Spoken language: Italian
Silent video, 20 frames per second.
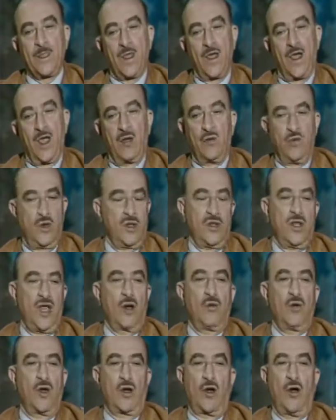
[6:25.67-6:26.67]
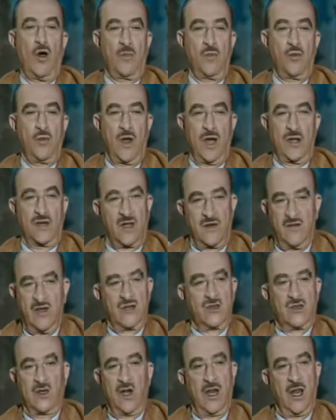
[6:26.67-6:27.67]
e quindi è una copula
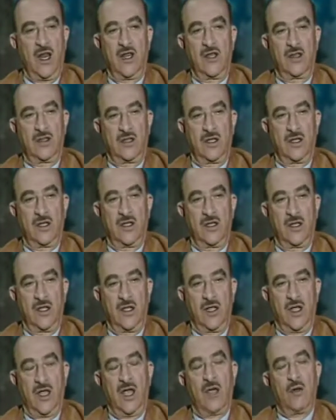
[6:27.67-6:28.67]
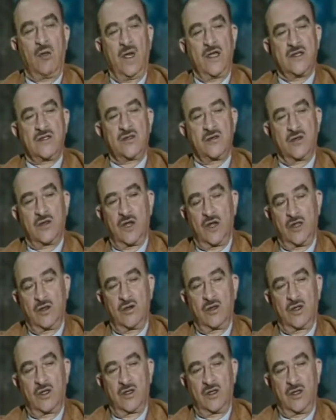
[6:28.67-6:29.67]
attraverso la lente e questo credo
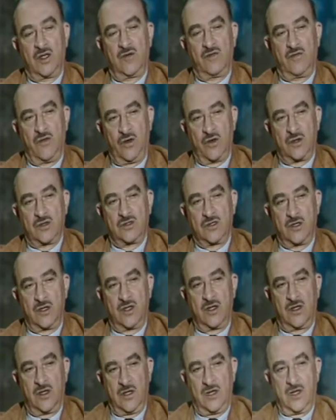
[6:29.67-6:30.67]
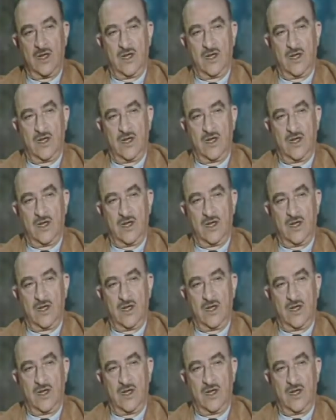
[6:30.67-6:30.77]
che dia forza alla